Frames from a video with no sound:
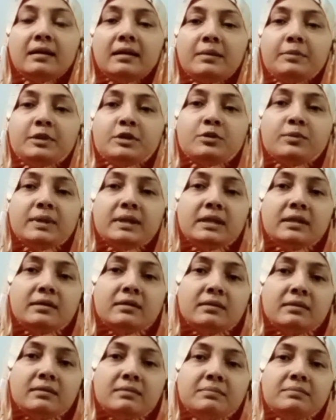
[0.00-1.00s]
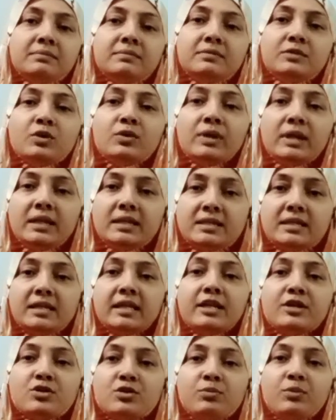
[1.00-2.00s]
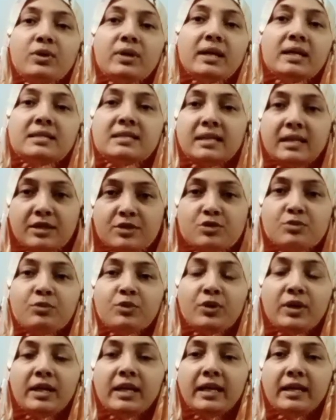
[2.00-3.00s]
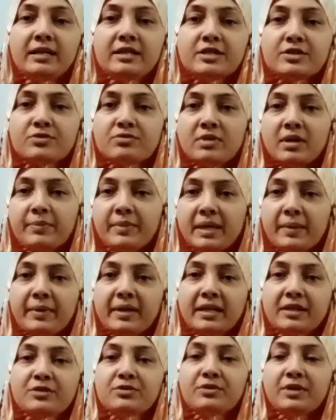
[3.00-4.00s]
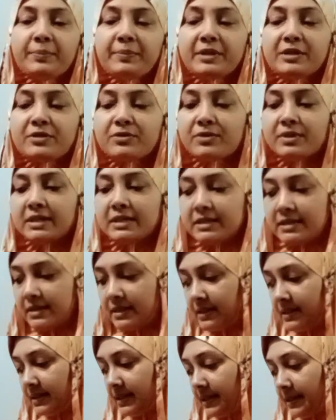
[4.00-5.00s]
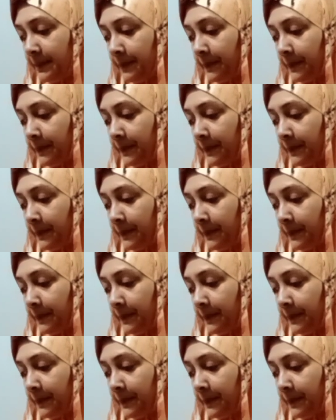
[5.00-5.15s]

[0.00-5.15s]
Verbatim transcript: আমি তোমাদের ধরে নিচ্ছি কিছু মনে আছে কিছু মনে নেই সেজন্য আমি আবার একটু রিপিট করে দিচ্ছি যে